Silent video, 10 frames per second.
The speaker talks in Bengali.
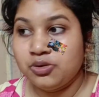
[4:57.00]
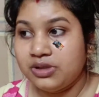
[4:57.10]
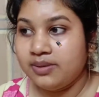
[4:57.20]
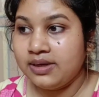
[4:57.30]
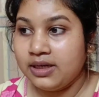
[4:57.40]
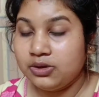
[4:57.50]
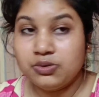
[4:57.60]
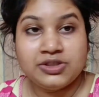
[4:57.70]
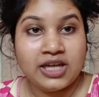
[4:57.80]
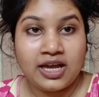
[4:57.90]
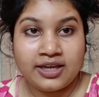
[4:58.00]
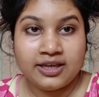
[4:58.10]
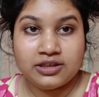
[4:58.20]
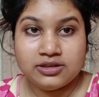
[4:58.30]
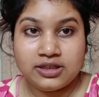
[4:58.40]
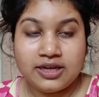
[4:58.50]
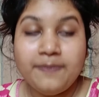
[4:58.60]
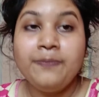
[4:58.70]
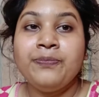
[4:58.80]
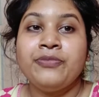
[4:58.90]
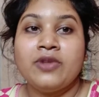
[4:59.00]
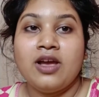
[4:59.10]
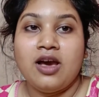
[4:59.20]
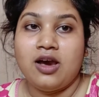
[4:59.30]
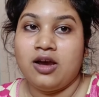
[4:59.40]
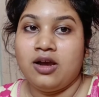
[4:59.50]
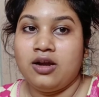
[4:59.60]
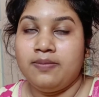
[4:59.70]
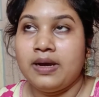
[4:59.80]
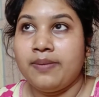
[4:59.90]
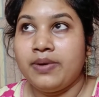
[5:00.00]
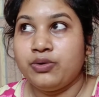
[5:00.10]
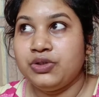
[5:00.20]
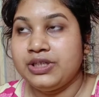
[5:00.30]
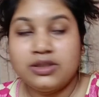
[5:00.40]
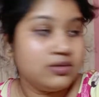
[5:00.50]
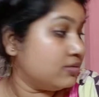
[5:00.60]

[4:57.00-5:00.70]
সন্ধ্যাবেলা একটু চা খেয়েছিলাম আর বাবা ওদিকে